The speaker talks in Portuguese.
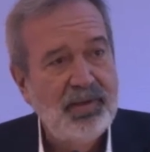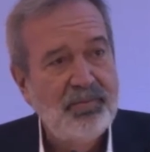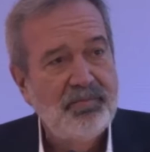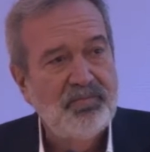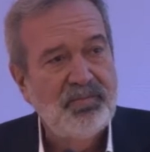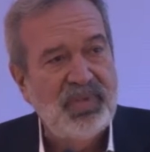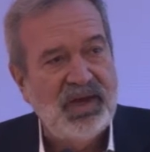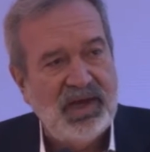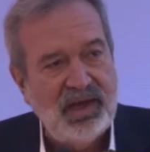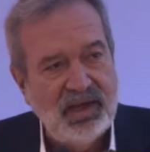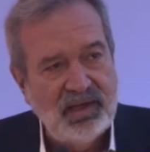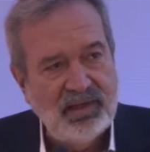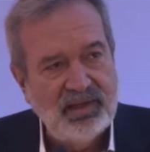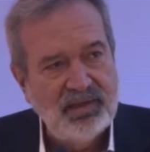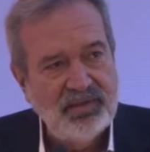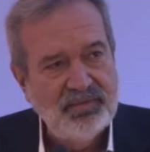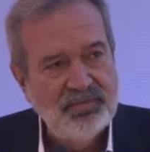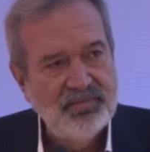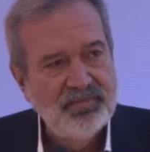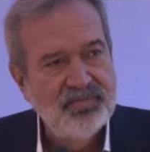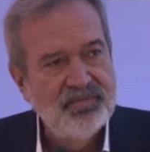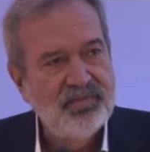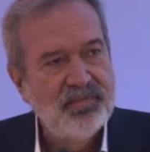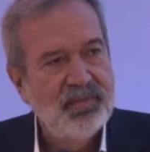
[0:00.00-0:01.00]
para
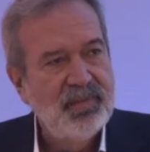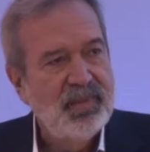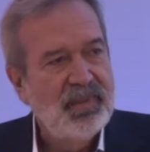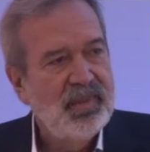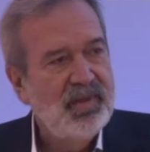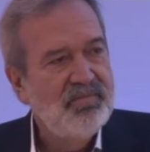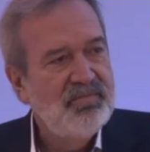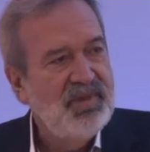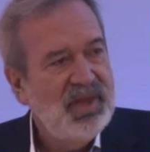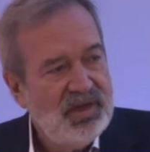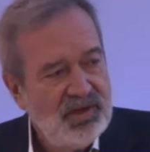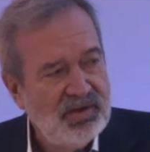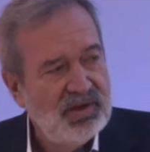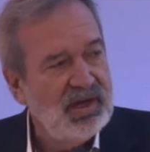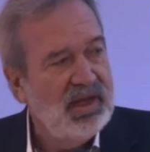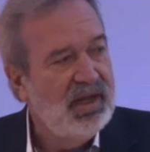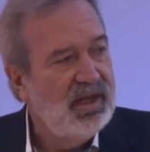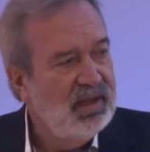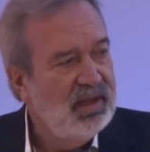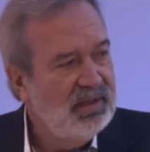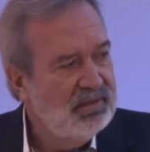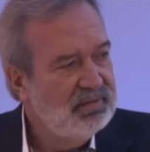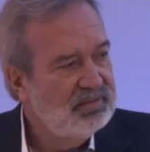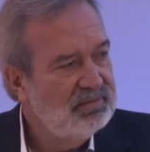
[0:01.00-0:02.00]

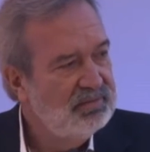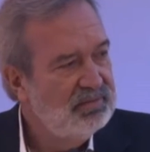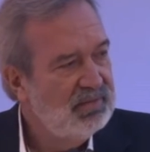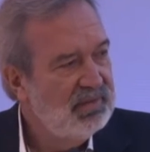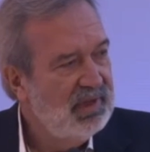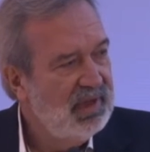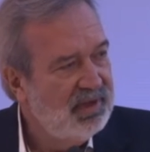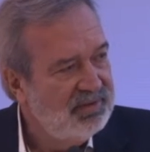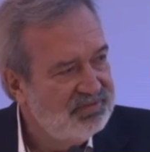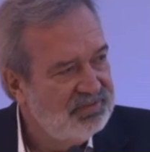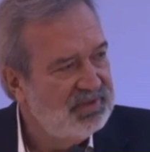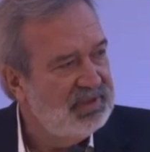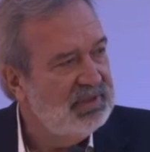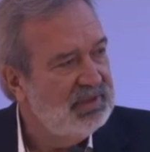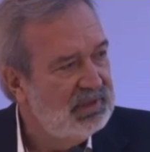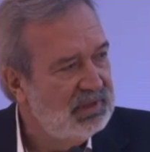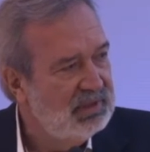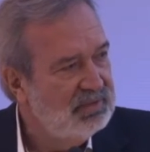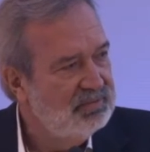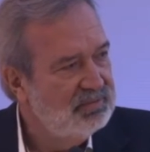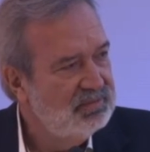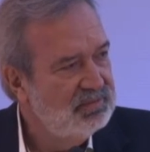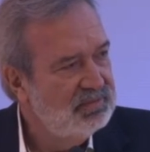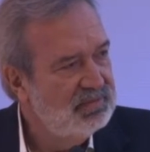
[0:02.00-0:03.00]
melhorar a
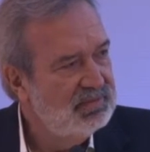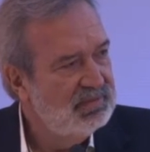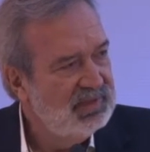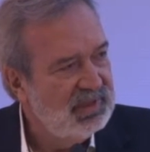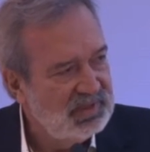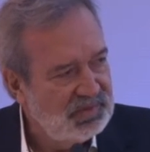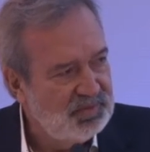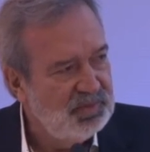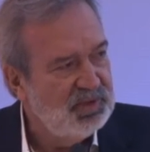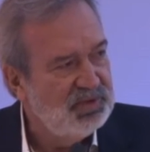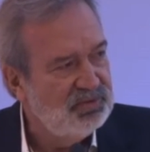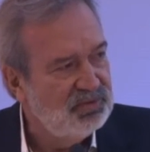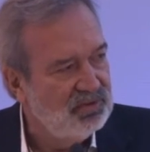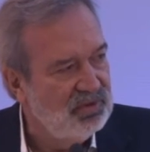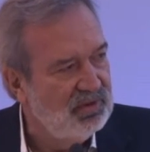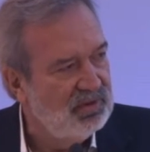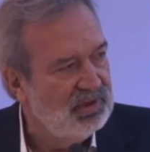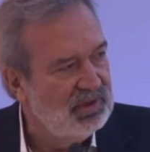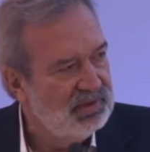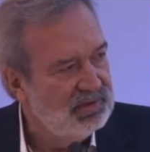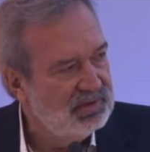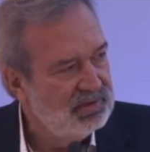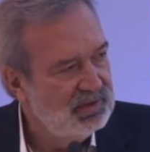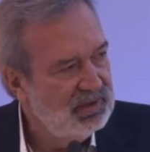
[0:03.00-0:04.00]
vida das
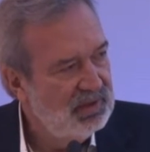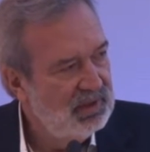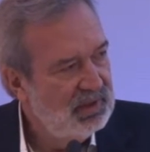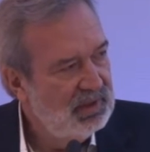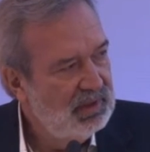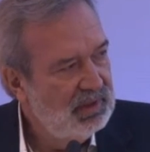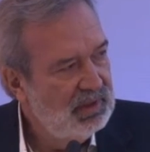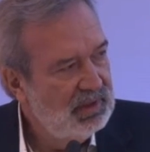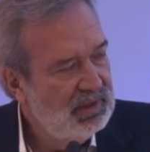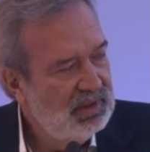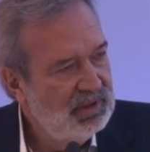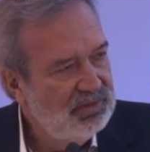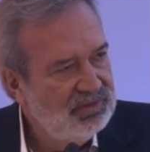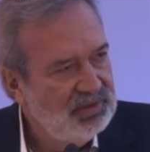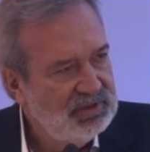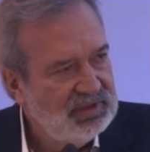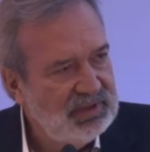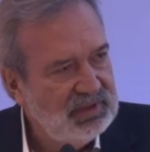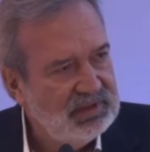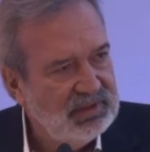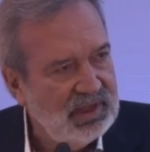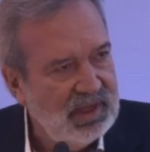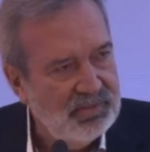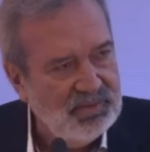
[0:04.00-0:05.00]
pessoas. Eu vou
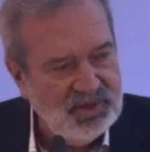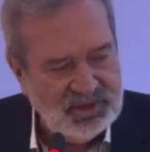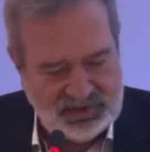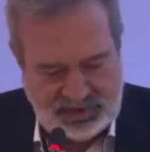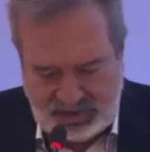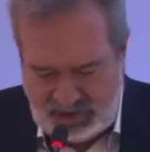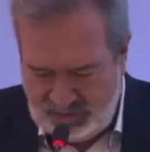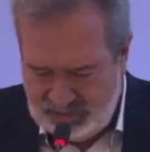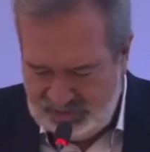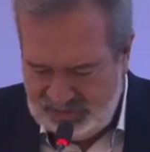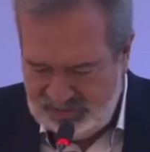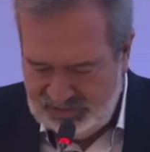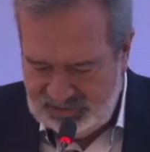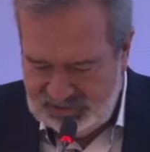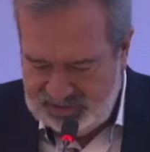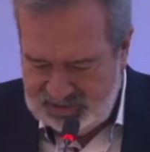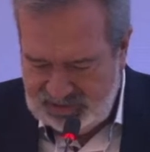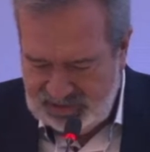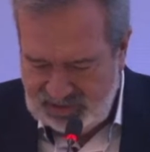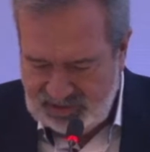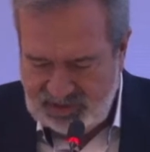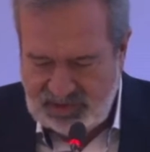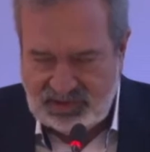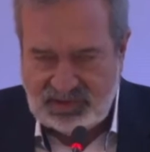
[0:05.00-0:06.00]
tentar mostrar para
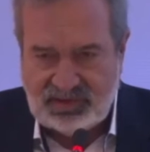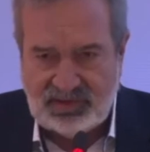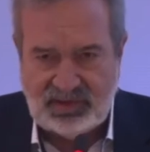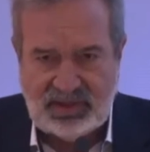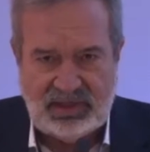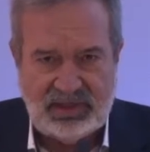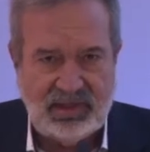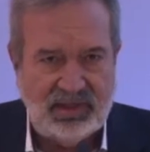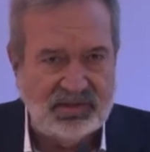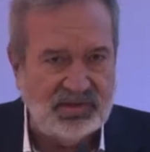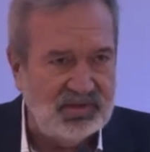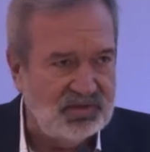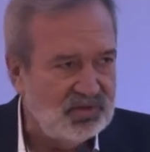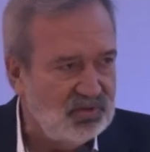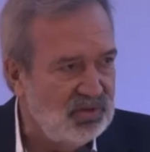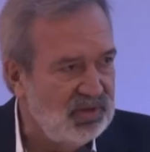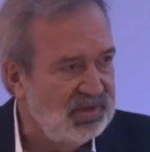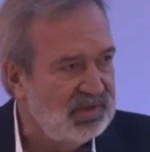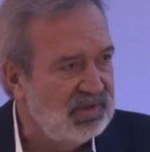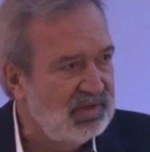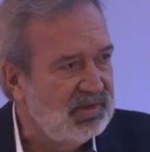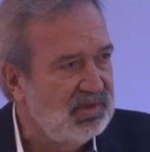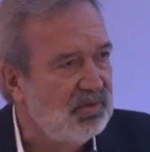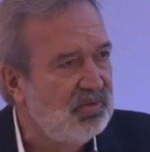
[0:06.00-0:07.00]
vocês que essas, que essas
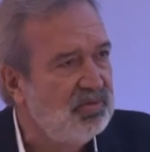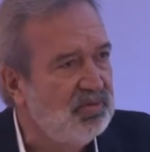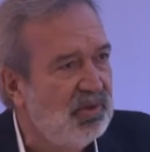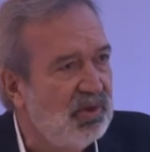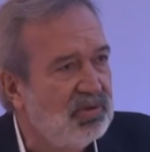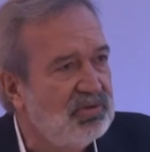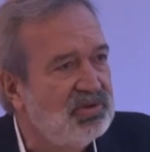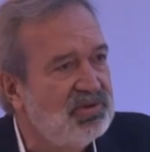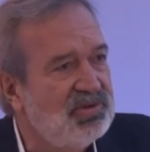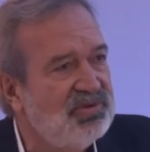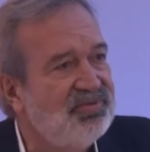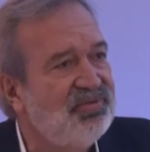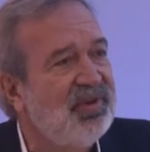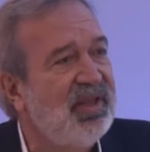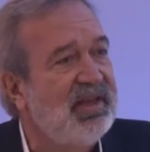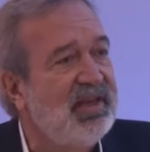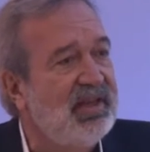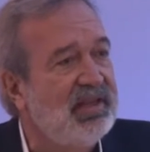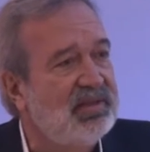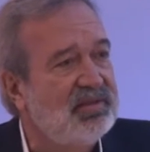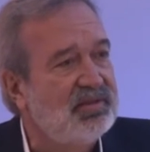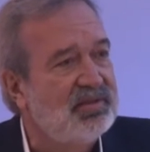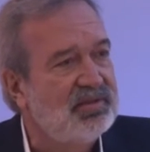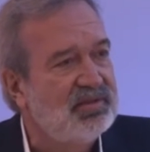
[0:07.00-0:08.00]
coisas são um pouco
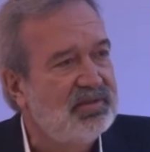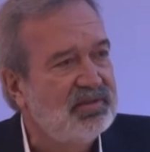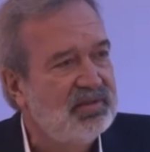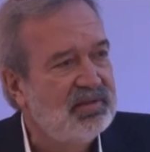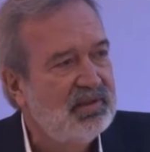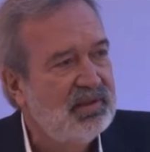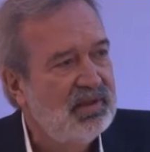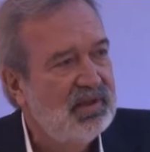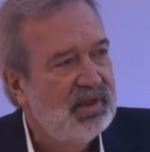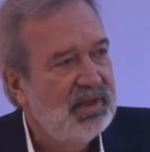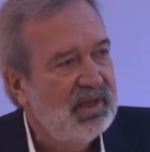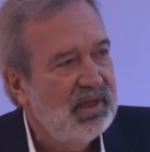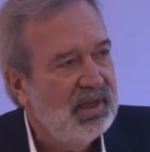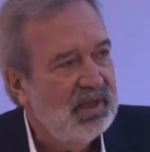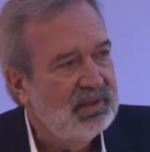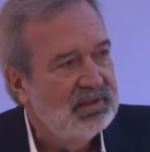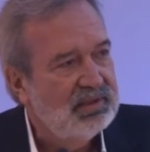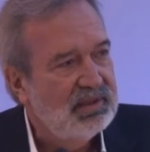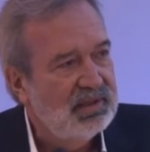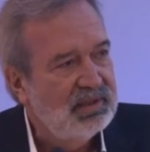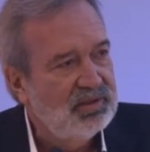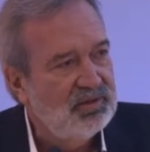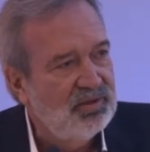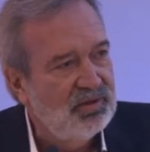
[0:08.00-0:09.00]
diferentes. A
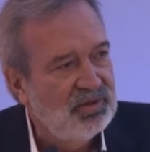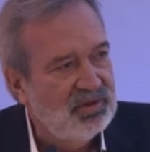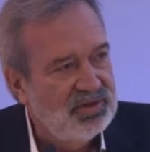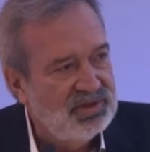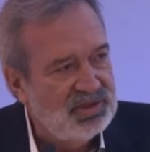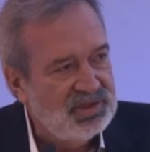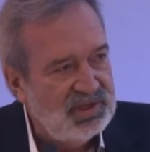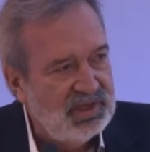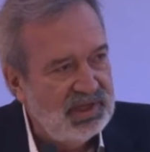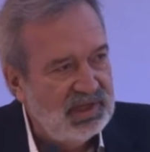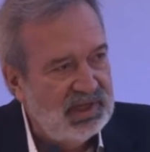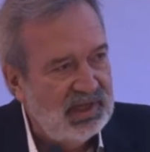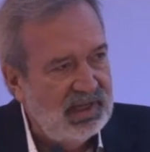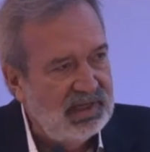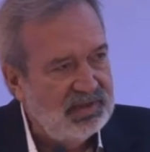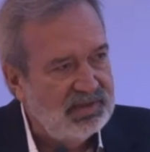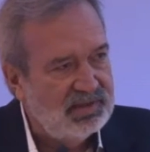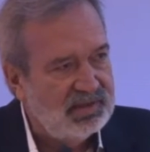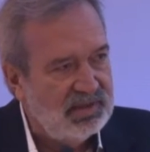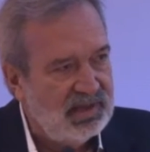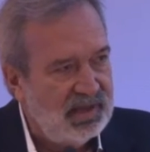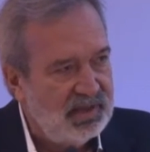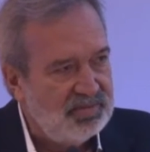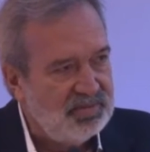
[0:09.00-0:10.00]
tecnologia nem
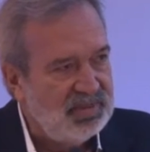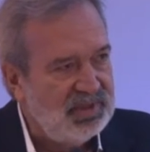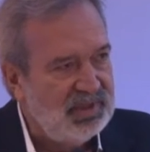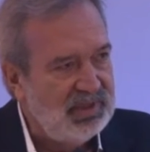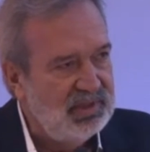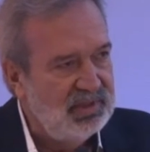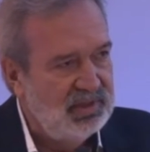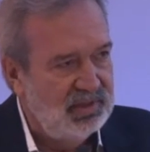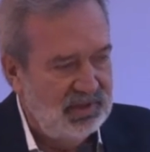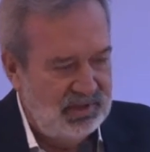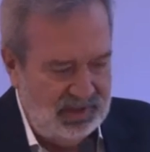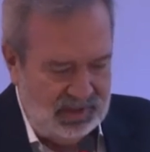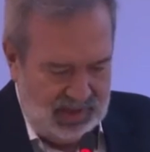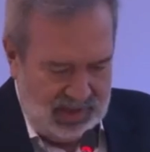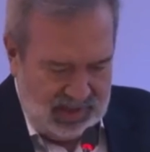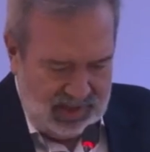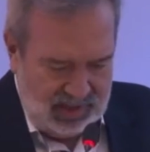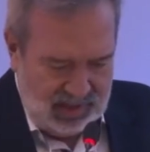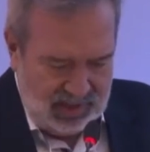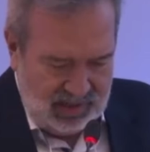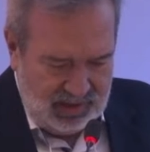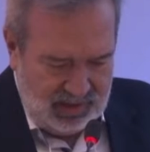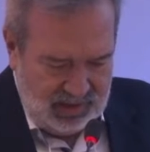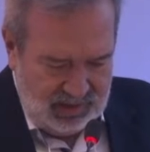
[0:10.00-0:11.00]
sempre
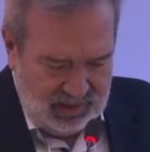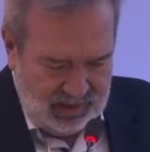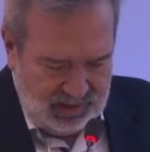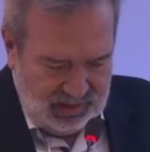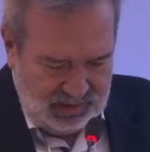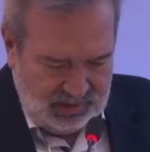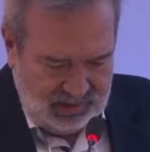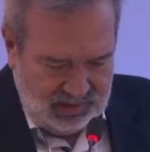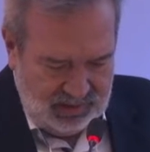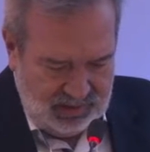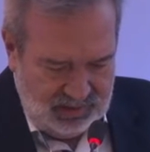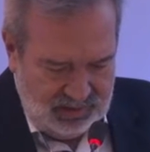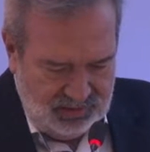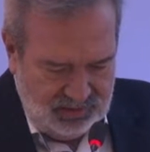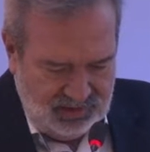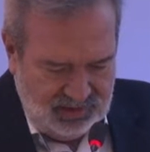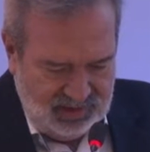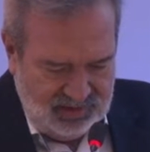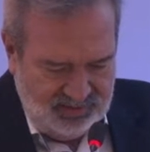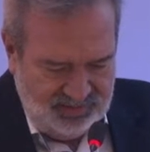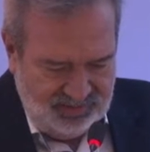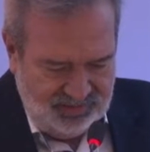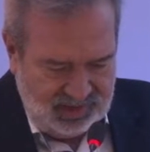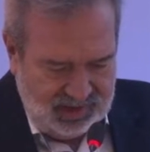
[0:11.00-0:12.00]
é aquilo
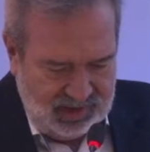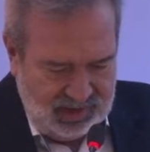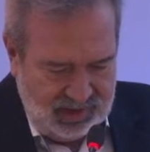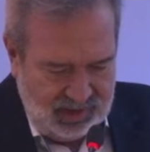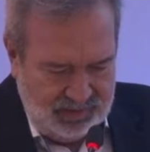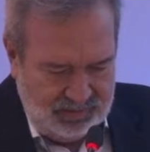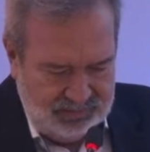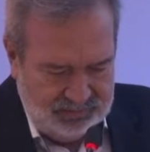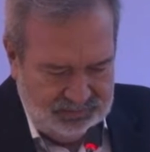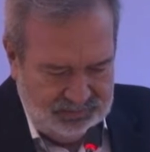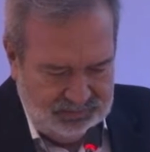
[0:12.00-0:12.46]
que vai